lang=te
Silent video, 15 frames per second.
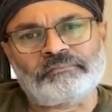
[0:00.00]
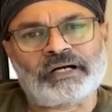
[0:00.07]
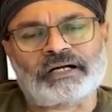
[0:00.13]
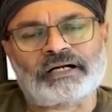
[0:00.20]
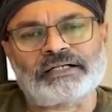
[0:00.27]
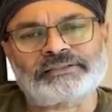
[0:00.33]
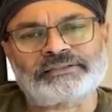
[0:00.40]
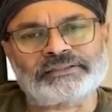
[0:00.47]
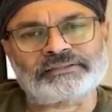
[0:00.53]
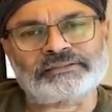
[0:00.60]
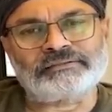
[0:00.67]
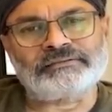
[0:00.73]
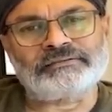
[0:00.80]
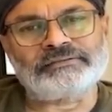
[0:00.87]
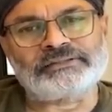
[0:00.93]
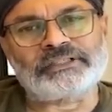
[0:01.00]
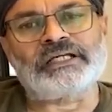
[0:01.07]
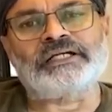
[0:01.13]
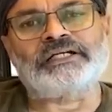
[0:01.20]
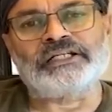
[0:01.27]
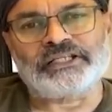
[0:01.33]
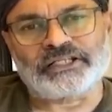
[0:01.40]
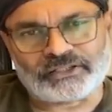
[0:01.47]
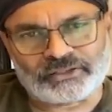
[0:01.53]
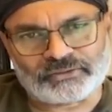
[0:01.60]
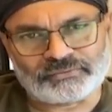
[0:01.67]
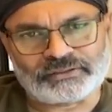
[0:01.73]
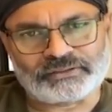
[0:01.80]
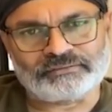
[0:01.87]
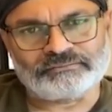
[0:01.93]
మా కాన్షియస్ చాలా క్లియర్గా
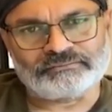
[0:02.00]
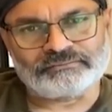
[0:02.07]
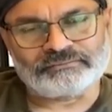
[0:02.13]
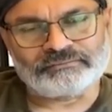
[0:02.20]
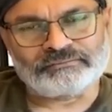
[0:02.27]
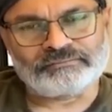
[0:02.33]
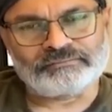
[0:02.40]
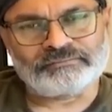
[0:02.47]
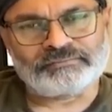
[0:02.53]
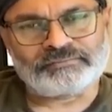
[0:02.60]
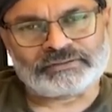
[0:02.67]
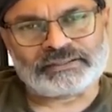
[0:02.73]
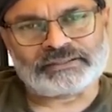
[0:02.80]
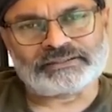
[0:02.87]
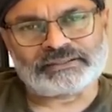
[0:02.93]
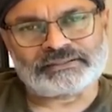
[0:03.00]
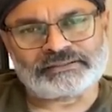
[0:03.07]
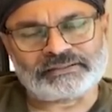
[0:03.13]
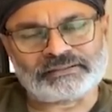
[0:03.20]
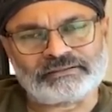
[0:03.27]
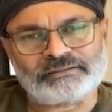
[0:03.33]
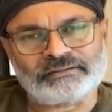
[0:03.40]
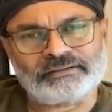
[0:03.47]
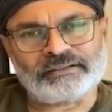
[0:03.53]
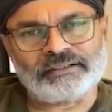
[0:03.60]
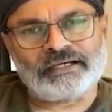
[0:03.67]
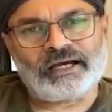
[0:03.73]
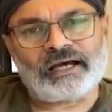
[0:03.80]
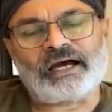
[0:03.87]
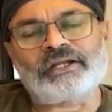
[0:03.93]
ఉంది దయచేసి
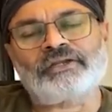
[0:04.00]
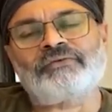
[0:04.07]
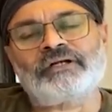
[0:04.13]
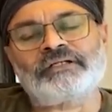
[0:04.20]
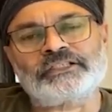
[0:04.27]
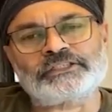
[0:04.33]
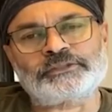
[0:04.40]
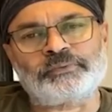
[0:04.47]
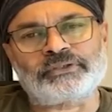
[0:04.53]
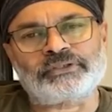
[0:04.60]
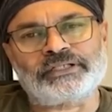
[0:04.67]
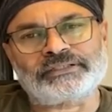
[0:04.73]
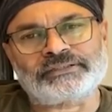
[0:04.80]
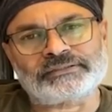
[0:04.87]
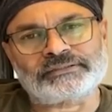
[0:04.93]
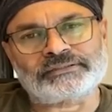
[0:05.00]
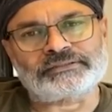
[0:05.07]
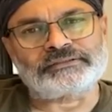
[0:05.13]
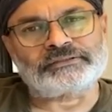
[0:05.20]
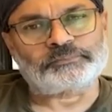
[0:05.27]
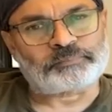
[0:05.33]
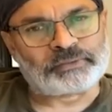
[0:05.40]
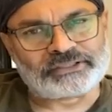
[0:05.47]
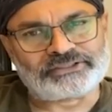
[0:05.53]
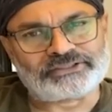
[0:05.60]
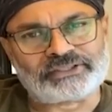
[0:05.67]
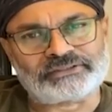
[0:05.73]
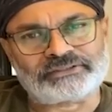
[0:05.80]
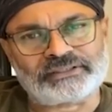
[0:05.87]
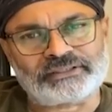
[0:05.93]
అన్వాంటెడ్ స్పెక్యులేషన్స్ స్ప్రెడ్
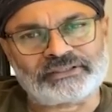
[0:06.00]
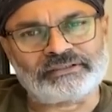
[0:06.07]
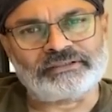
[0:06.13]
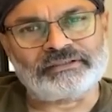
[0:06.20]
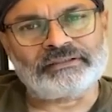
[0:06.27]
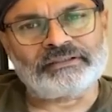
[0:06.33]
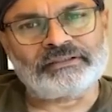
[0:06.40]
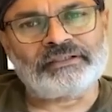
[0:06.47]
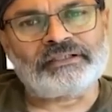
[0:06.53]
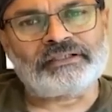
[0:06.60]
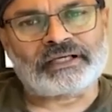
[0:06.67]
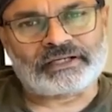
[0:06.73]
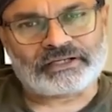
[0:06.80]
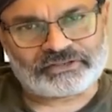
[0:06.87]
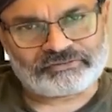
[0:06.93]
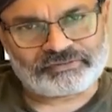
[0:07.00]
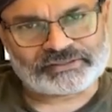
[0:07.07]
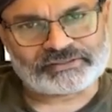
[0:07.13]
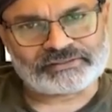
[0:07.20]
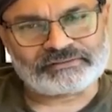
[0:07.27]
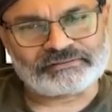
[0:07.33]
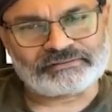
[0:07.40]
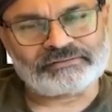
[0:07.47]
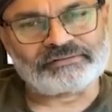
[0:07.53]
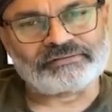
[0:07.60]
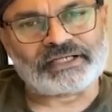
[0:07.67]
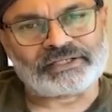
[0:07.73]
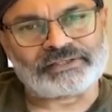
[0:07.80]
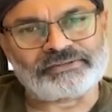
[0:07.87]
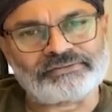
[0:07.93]
చేయొద్దని నా రిక్వెస్ట్
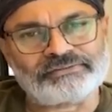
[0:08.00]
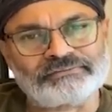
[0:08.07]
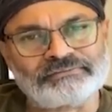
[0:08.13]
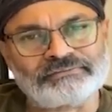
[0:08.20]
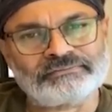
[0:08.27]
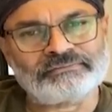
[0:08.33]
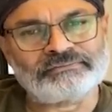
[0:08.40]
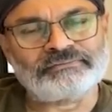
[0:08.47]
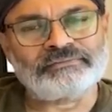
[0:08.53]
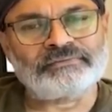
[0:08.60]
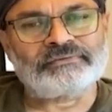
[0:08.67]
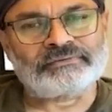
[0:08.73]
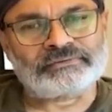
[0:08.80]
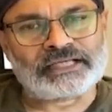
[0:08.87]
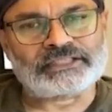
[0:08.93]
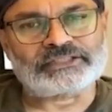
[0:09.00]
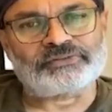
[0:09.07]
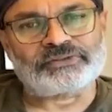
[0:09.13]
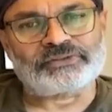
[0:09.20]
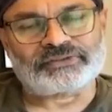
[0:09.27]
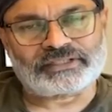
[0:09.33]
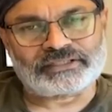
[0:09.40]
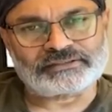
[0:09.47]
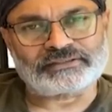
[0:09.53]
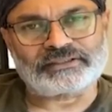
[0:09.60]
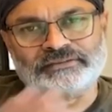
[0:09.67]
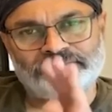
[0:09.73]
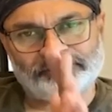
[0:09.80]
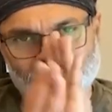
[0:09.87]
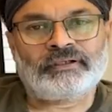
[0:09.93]
థ్యాంక్ యూ థ్యాంక్స్ ఫర్ యువర్
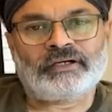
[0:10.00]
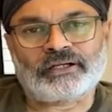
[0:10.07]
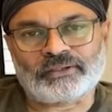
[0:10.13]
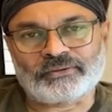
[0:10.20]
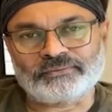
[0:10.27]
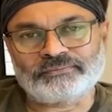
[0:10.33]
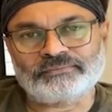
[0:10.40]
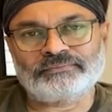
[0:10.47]
కన్సర్న్ హలో